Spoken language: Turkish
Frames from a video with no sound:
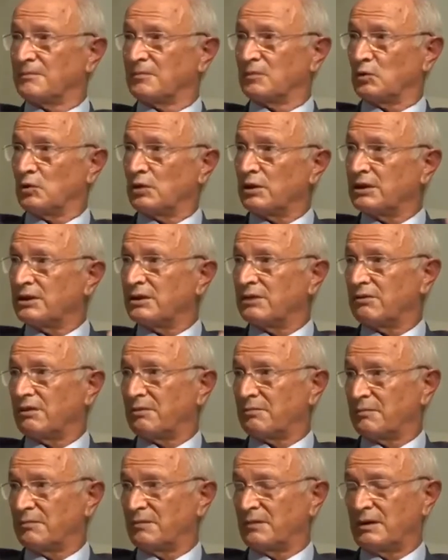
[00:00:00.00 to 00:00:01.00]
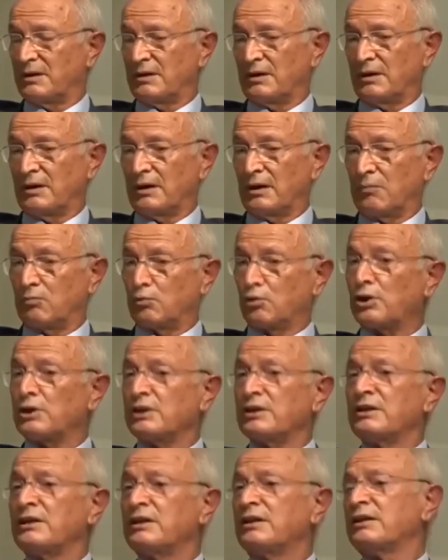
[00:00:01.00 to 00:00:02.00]
Yola devam.
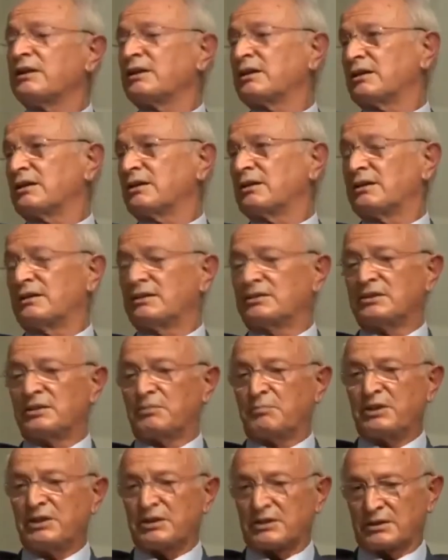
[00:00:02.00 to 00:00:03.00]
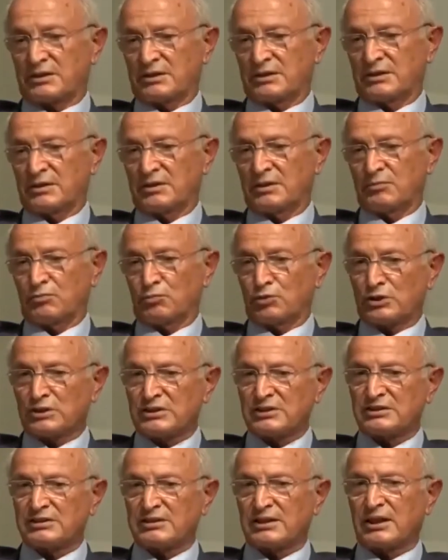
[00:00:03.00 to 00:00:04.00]
Burada ne dikkat edilecek? Bir, bu
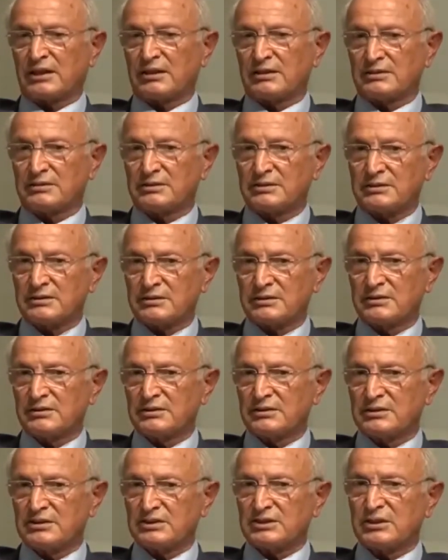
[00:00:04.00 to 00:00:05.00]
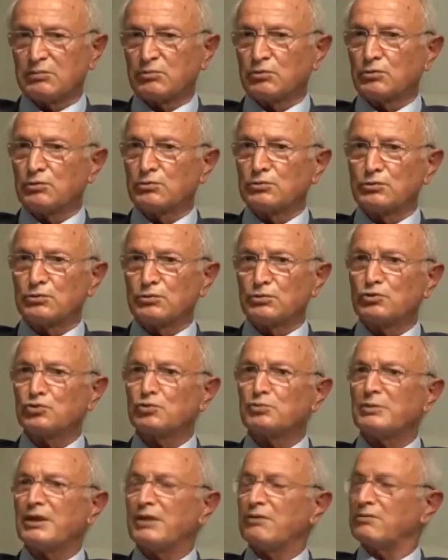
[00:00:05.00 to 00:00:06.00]
nasıl sağlanır? İşte bulunduğunuz
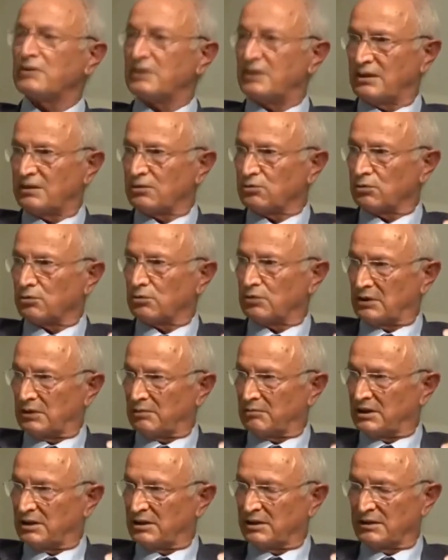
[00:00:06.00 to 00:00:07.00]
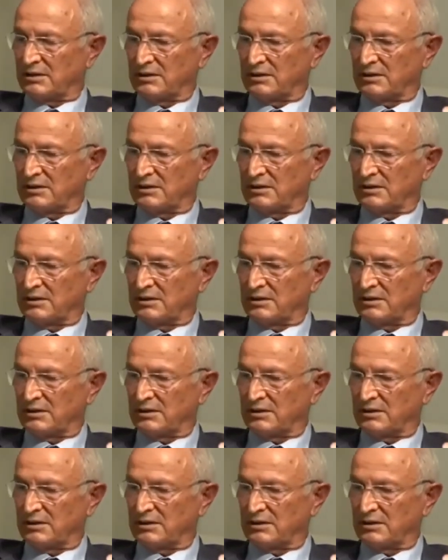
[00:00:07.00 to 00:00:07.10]
mevkii çok önemli.